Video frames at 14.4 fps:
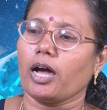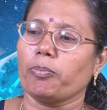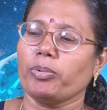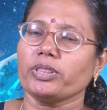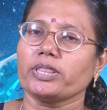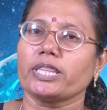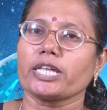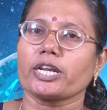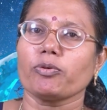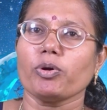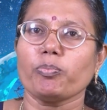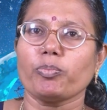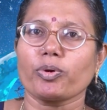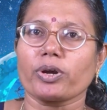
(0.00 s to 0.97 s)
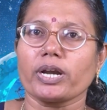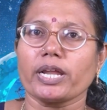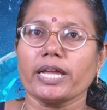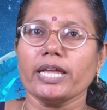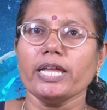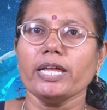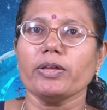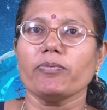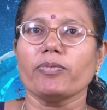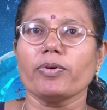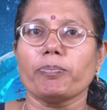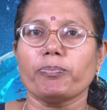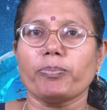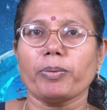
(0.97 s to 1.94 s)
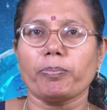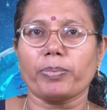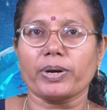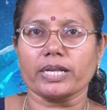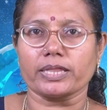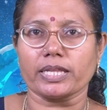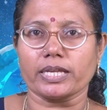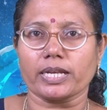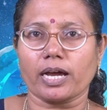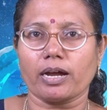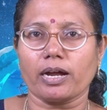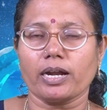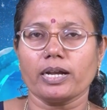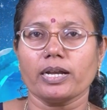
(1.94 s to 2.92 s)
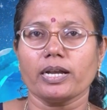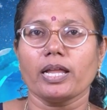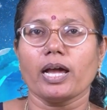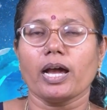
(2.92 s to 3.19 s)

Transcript: அப்போ திரவ பொருளை வெப்பப்படுத்தினால்